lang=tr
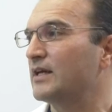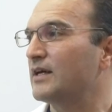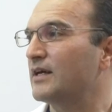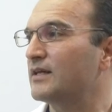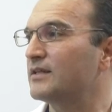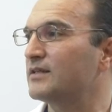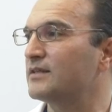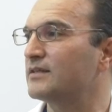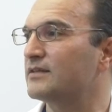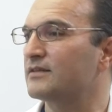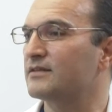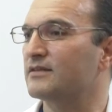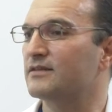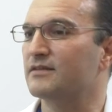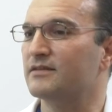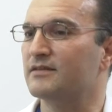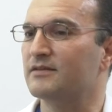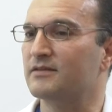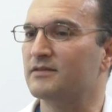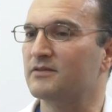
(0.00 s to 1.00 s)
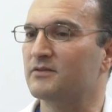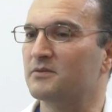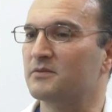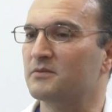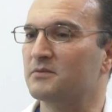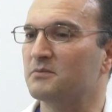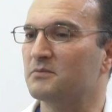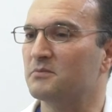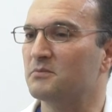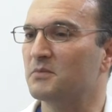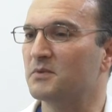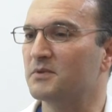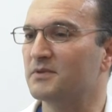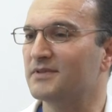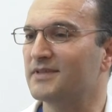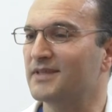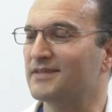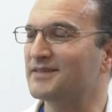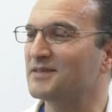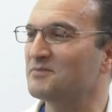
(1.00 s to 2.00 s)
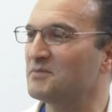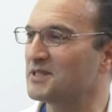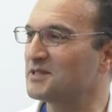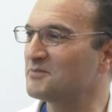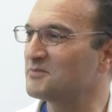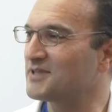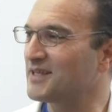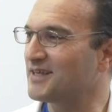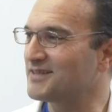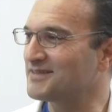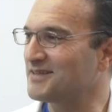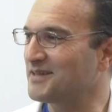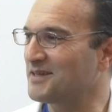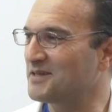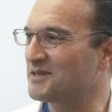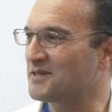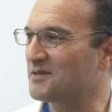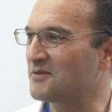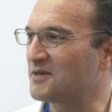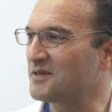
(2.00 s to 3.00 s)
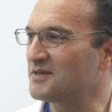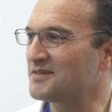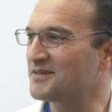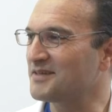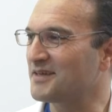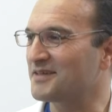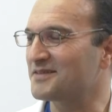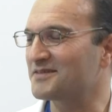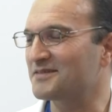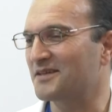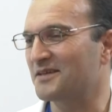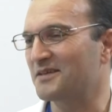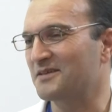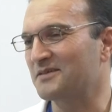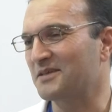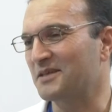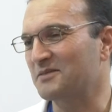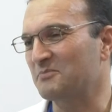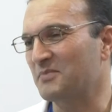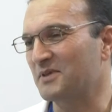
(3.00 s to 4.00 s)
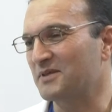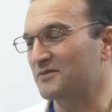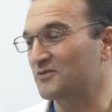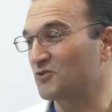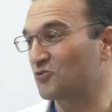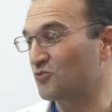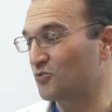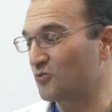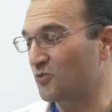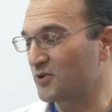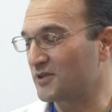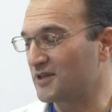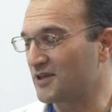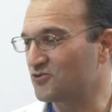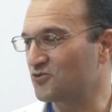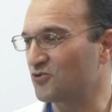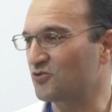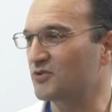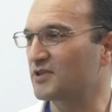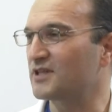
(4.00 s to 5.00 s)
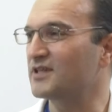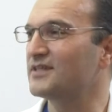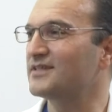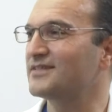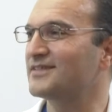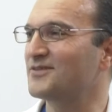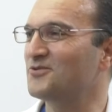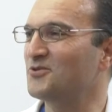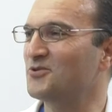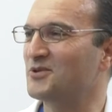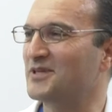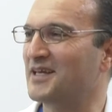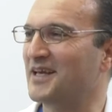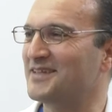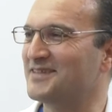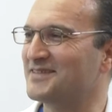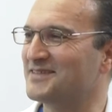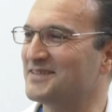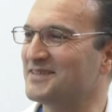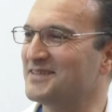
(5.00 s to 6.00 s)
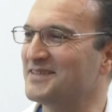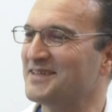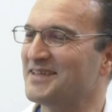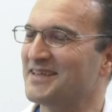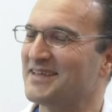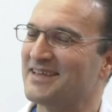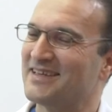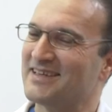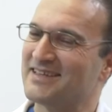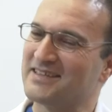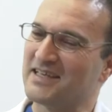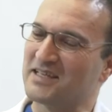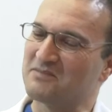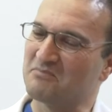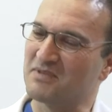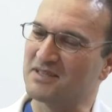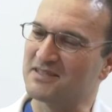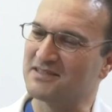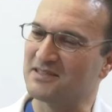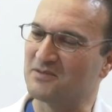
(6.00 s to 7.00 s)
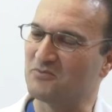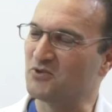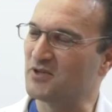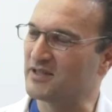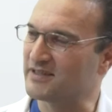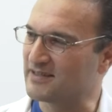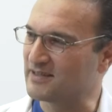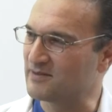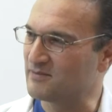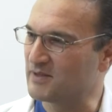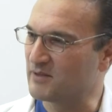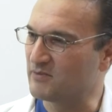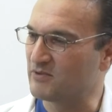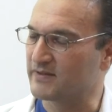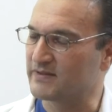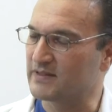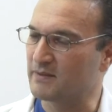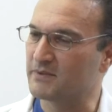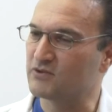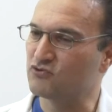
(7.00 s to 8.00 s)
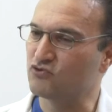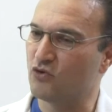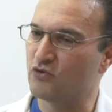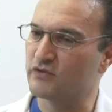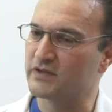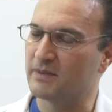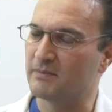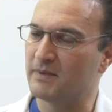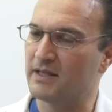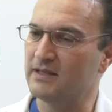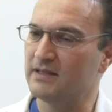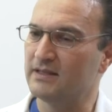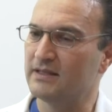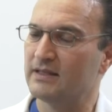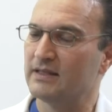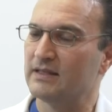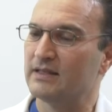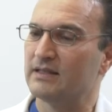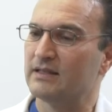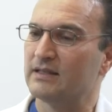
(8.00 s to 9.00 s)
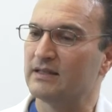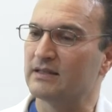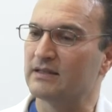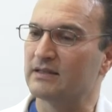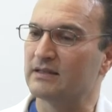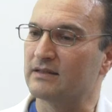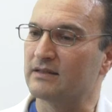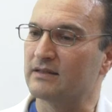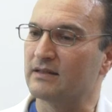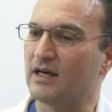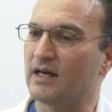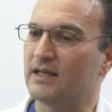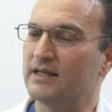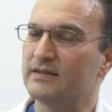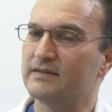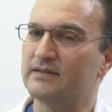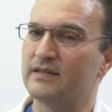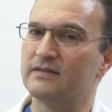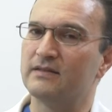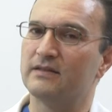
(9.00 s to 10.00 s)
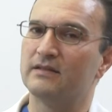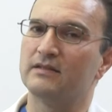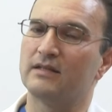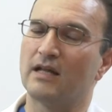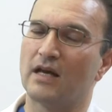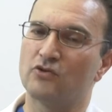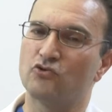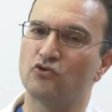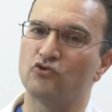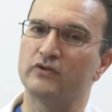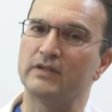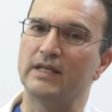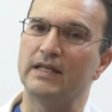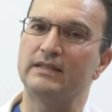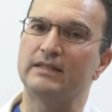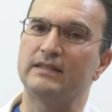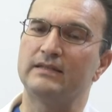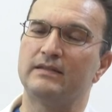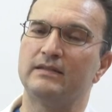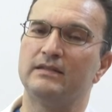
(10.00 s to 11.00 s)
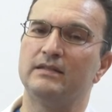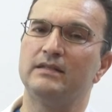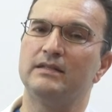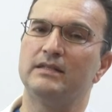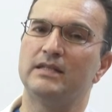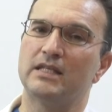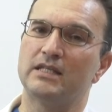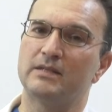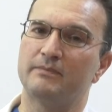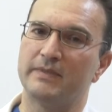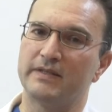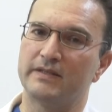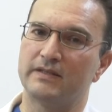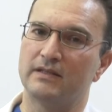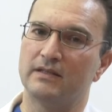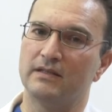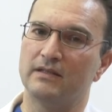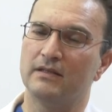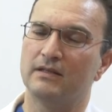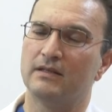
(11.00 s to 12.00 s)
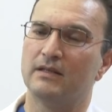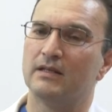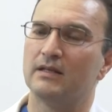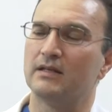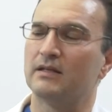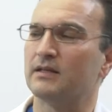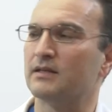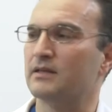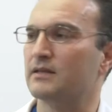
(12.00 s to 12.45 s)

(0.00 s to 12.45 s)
Hani e, yatırmadığımız hastalar da var. Hasta yatmak çok o kadar çok iyi hissediyor ki kendisini. Evet. Yatmak istemiyor, yatırmayabiliriz ama çoğu zaman e, anestezinin, narkozun etkisinin geçmesini hı hı.